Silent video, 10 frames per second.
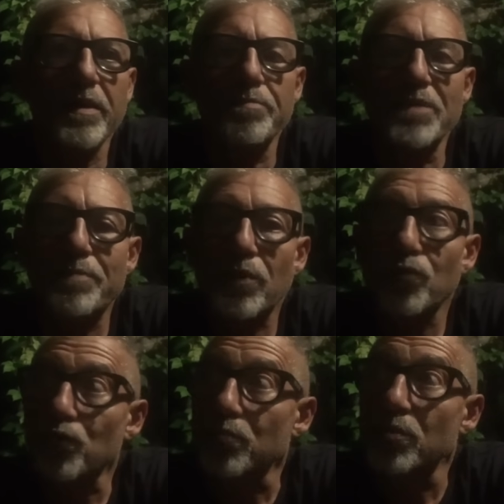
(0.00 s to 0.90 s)
mi è
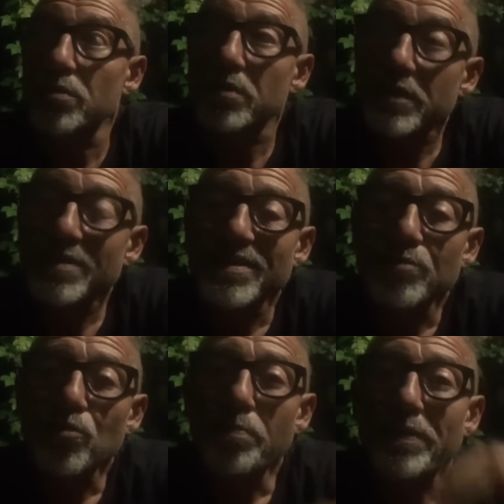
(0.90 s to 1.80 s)
piaciuto
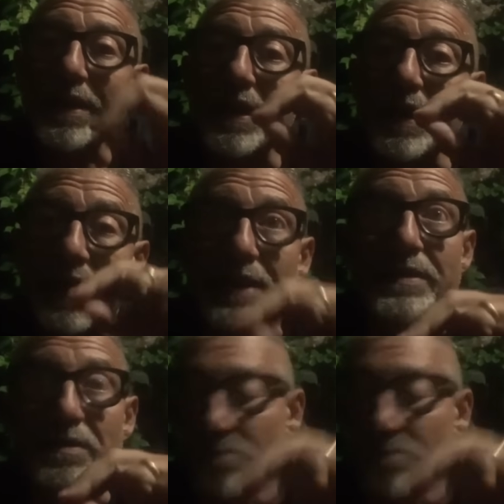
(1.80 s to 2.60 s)
moltissimo perché ragazzi,